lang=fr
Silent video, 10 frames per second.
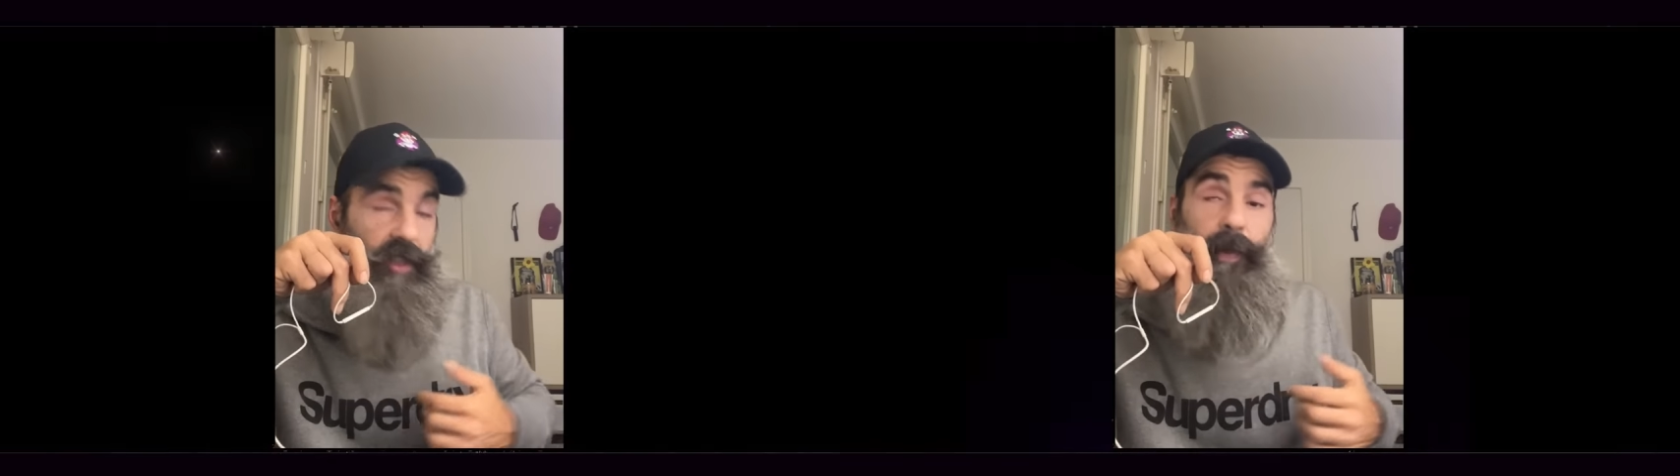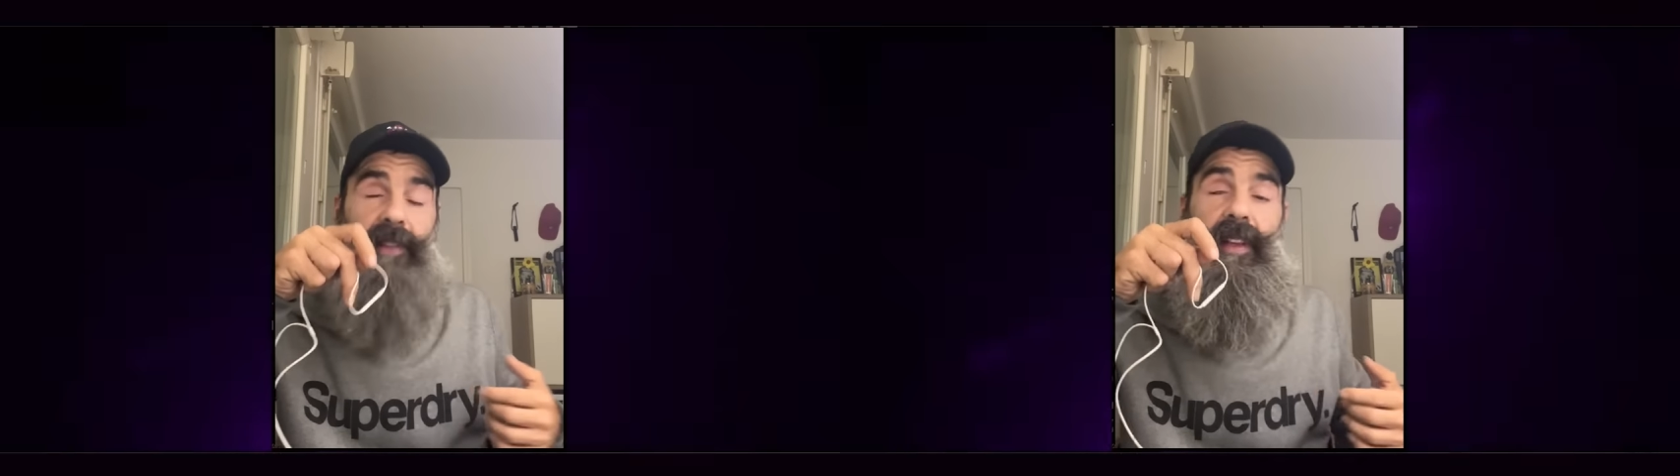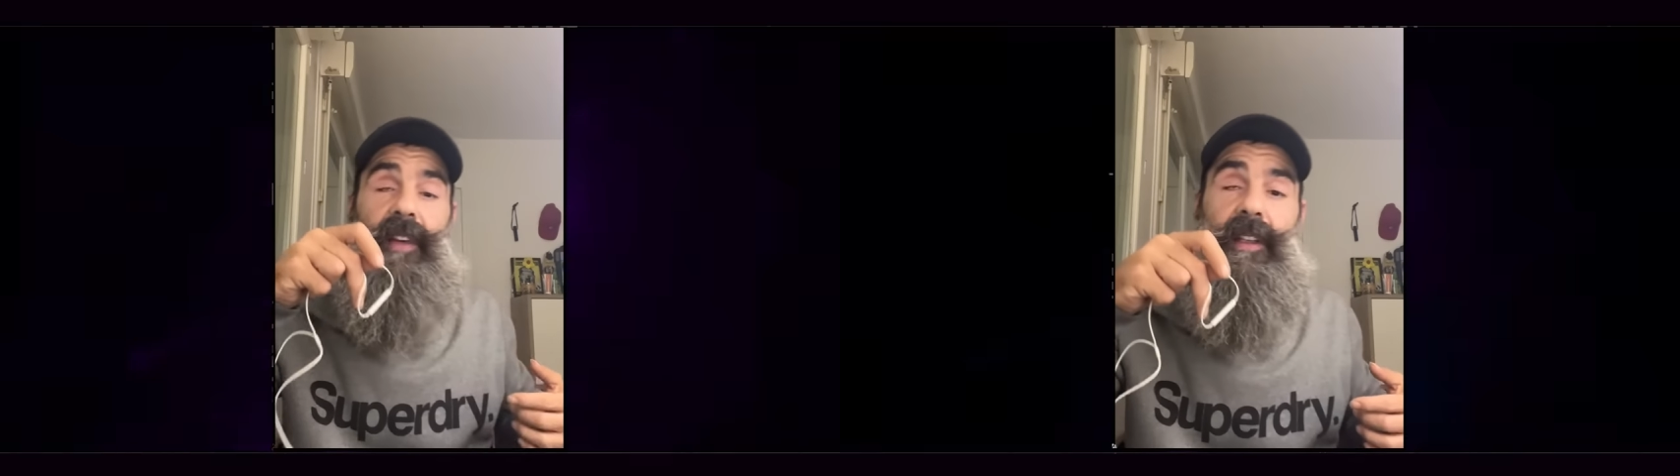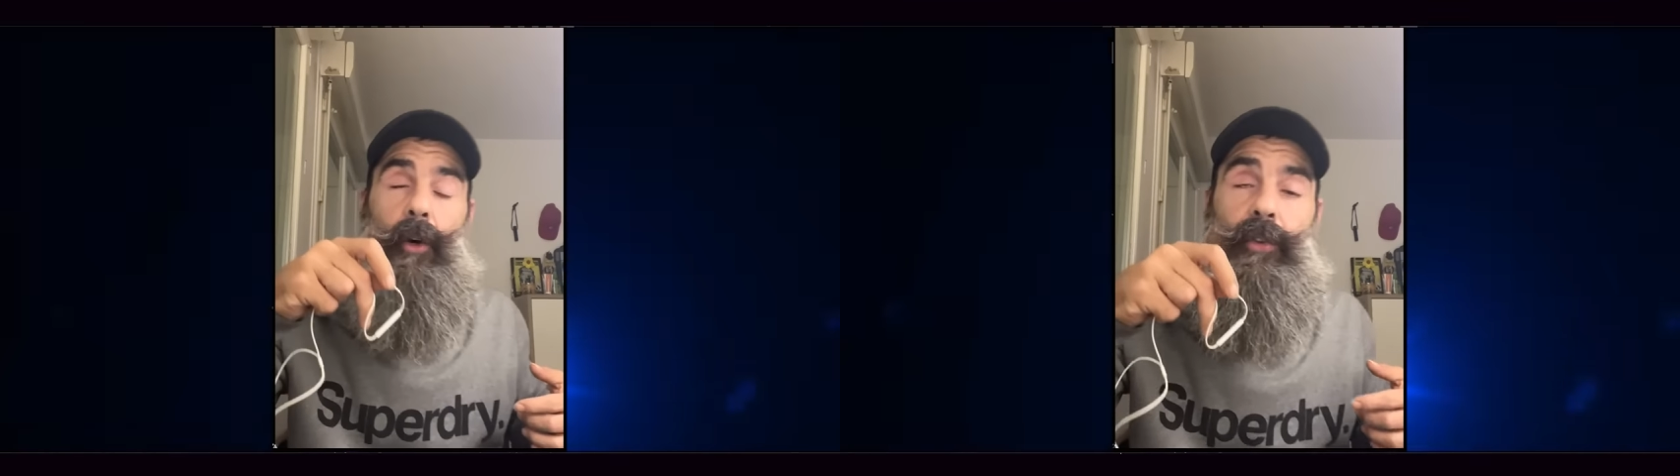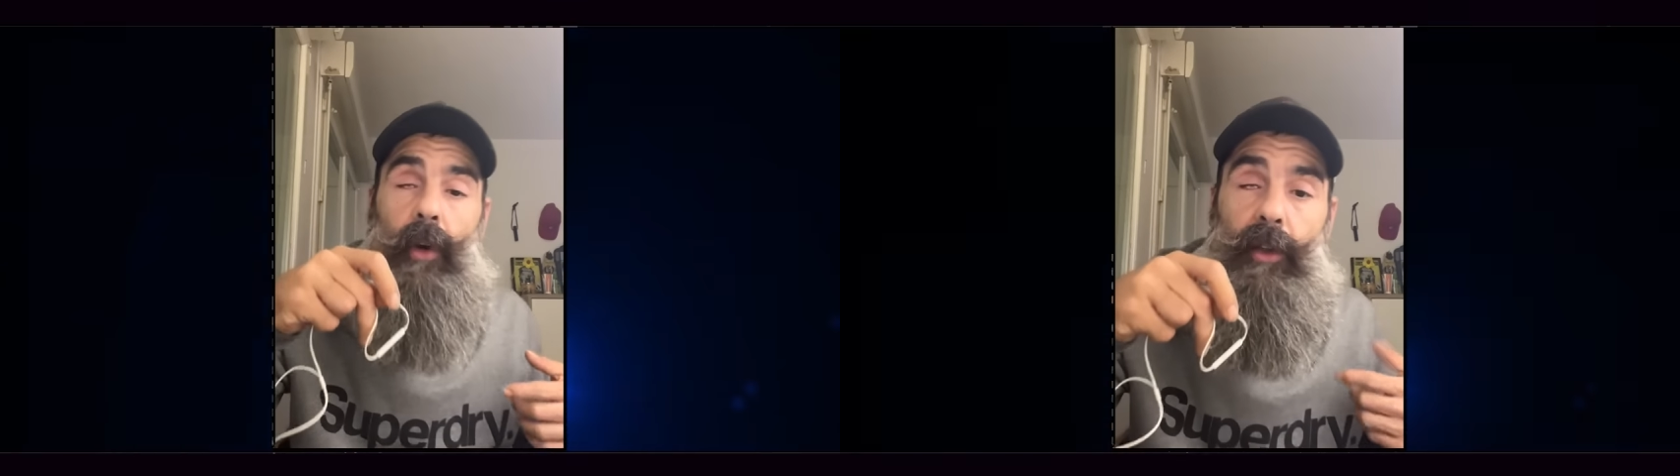J'espère que ça
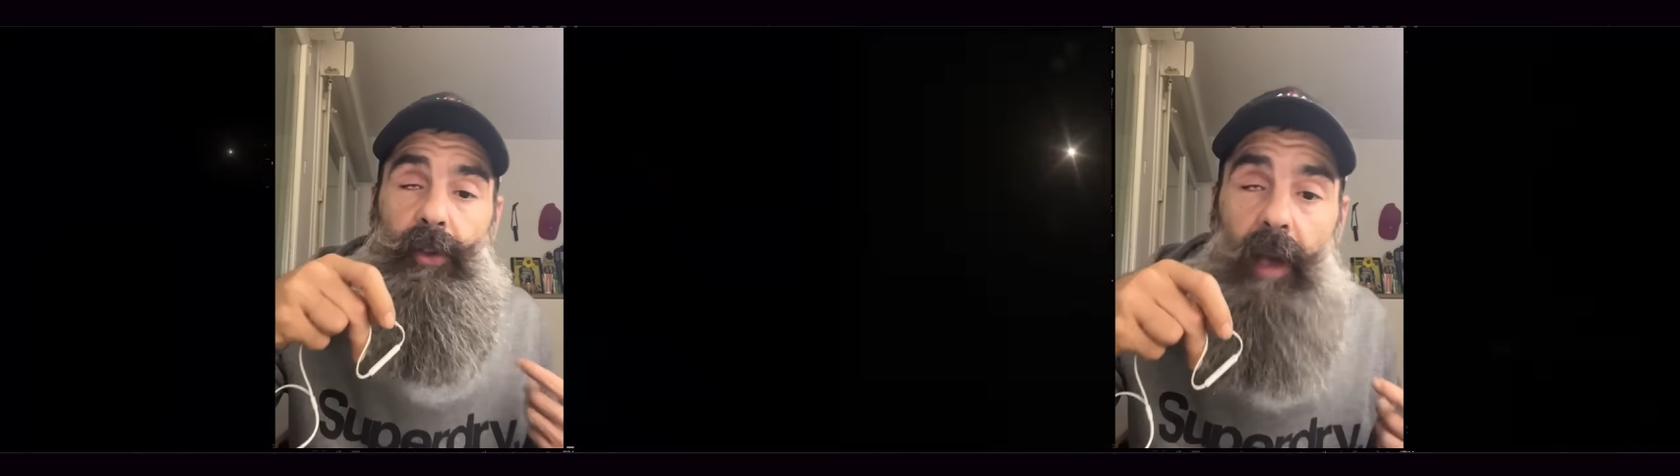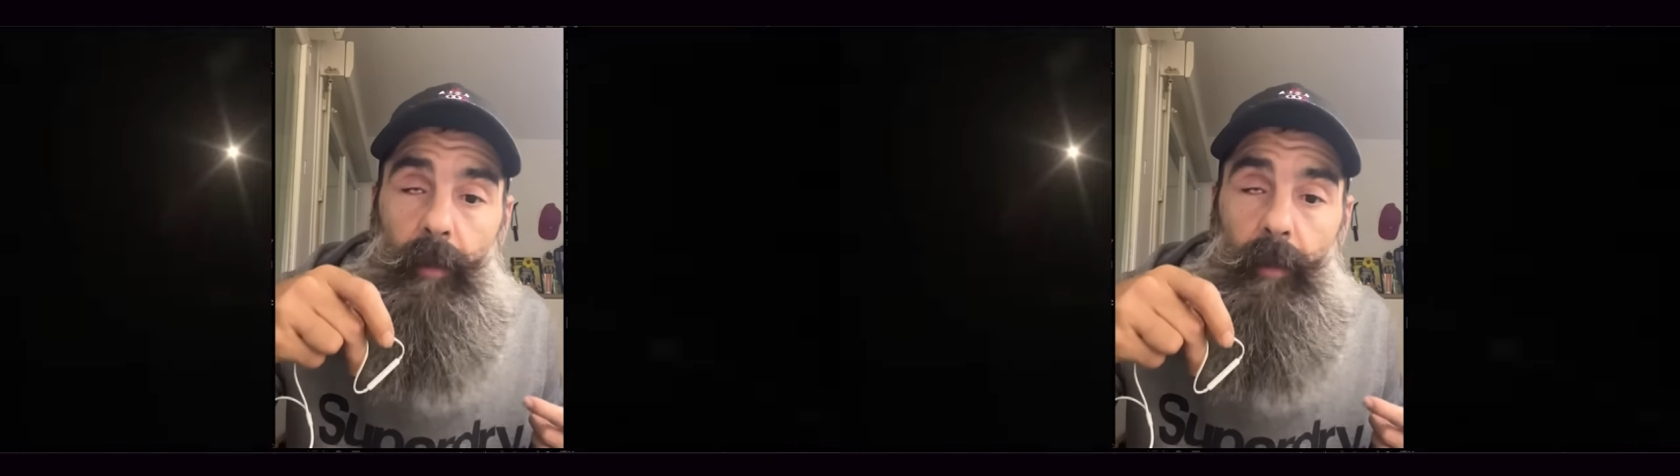viendra aux oreilles de